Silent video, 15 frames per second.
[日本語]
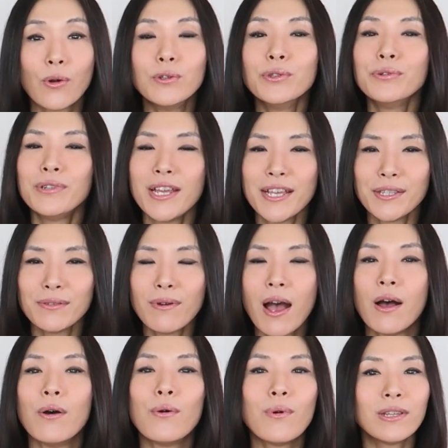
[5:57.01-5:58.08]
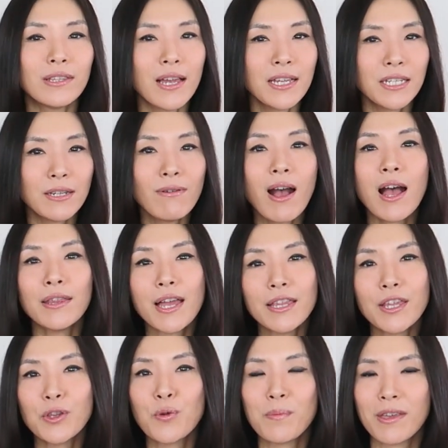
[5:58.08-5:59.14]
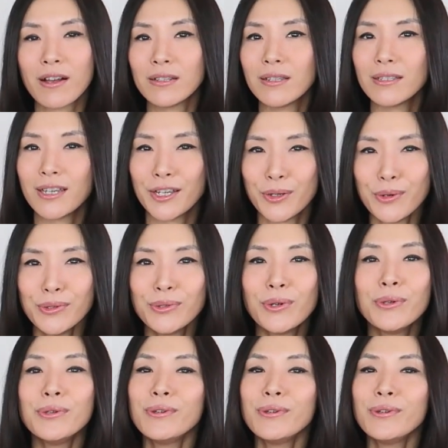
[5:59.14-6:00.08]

このフレーズは私はあなたの味方だよと